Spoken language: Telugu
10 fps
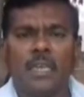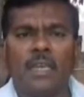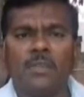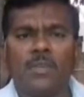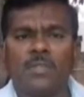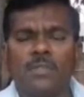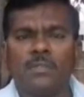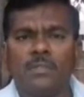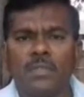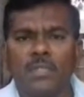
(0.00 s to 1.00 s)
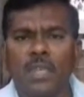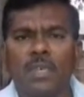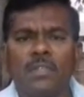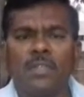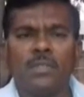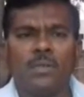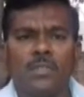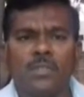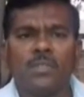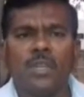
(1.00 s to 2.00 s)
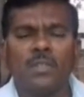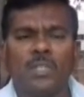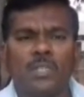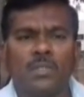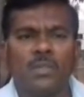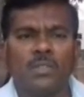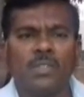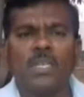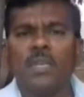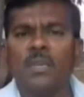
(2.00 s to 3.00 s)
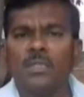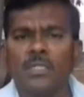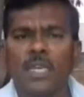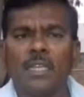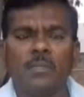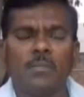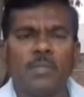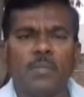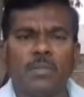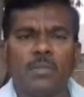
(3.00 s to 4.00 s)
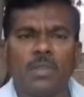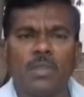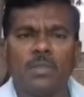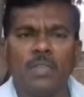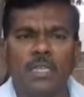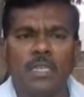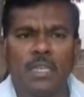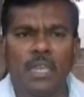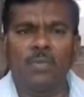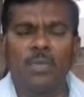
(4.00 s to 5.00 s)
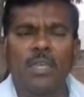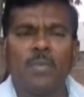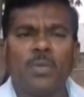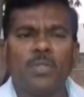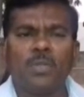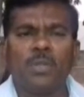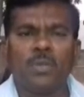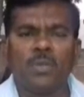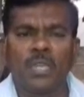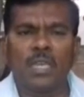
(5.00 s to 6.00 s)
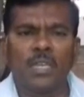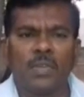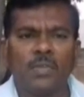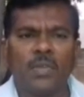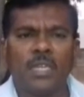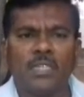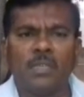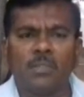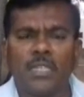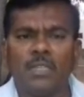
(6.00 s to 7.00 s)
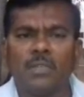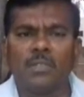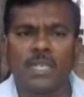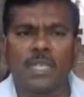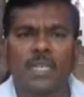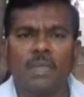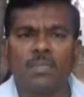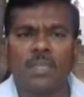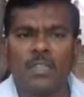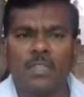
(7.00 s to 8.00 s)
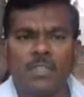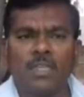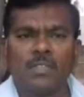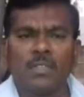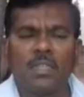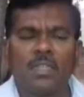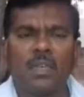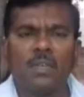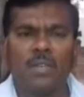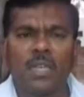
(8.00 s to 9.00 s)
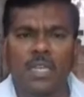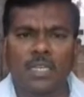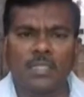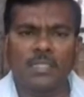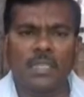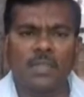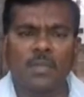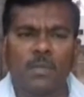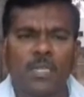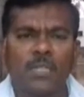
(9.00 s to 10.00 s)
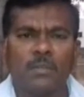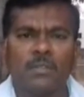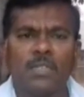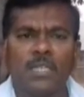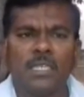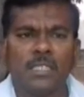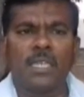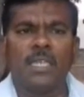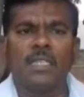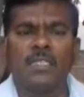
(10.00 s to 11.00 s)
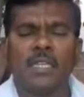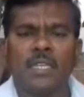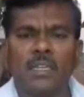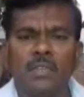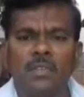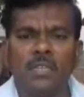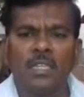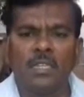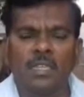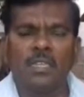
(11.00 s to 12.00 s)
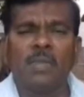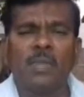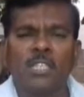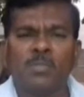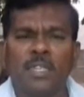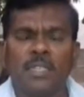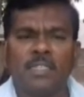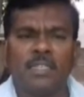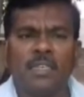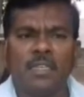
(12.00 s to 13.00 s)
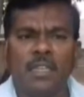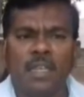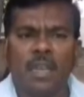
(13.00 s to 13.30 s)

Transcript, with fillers: జలాల కోసం సాగునీటి కోసం సాగునీటి కోసం జనాలు చాలా ఇబ్బంది పడుతున్నారు ఇలా వృధా పోతున్నటువంటి దాన్ని నివారించి ప్రజలకు సకాలం అందించాల్సిన అధికారులు నిర్లక్ష్యం చేయడం ఏమాత్రం సరైన చర్య కాదు తక్షణమే స్పందించి